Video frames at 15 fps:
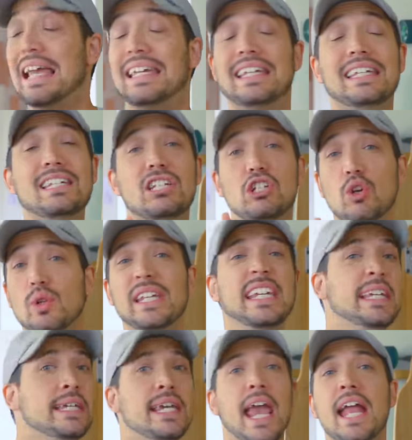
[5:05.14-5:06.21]
一緒に
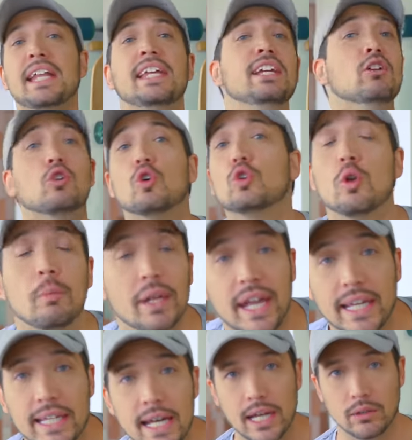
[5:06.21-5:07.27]
家にいることも
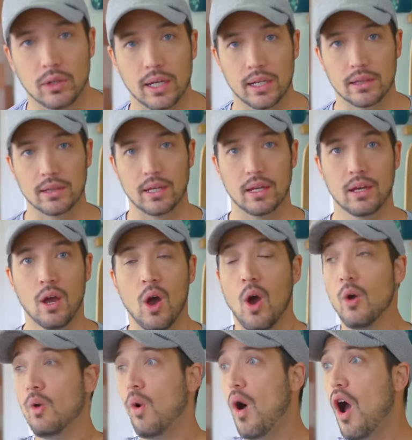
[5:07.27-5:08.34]
できないのかって、
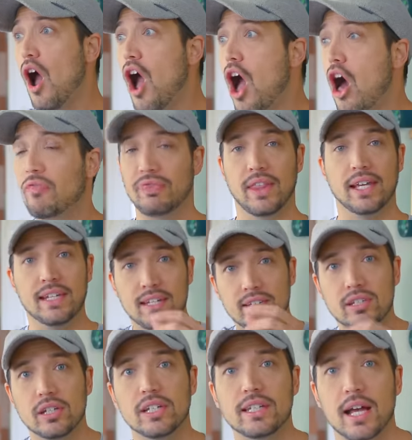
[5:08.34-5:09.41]
うわーって気
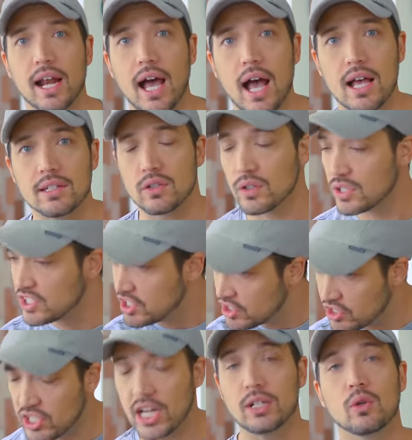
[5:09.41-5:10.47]
づいたら、その
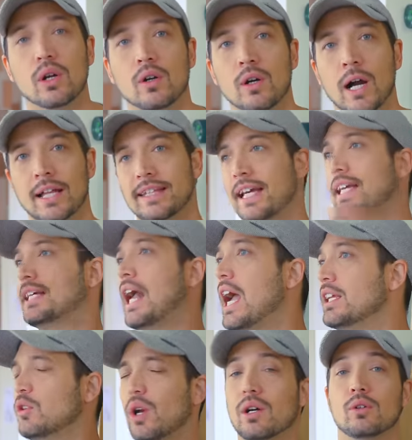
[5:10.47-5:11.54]
ちっちゃいドラゴンがでっ
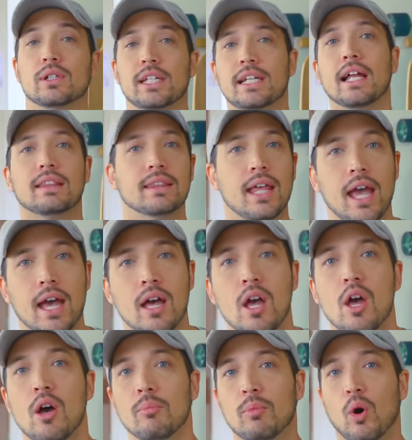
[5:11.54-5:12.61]
かいドラゴンになって、
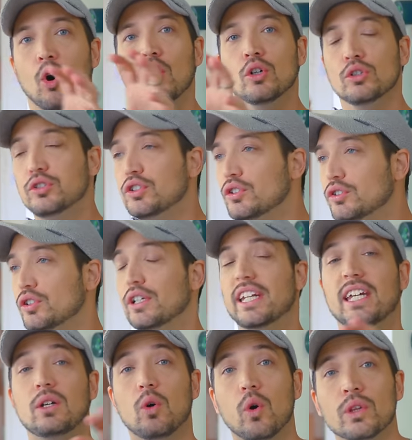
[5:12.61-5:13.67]
もう夫婦
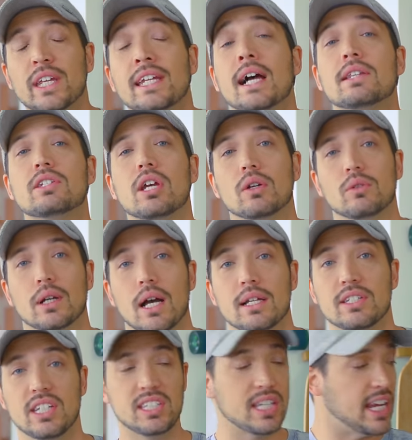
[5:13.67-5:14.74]
離婚になっちゃうとか、
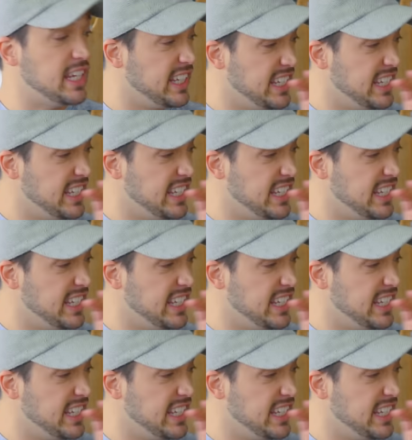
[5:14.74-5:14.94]
実際